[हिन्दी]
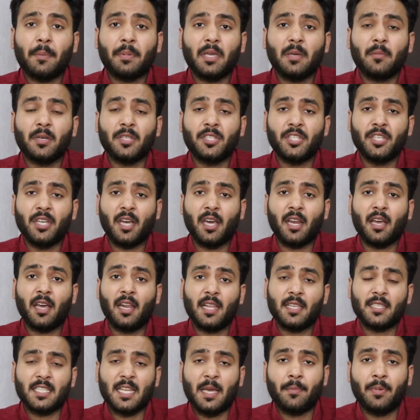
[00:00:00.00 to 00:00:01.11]
आपकी बच्ची अगर
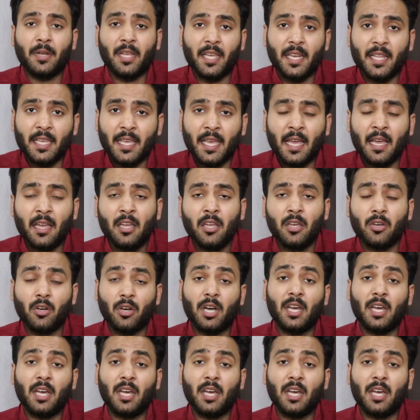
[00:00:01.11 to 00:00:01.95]
गलत स्टेप ले रही है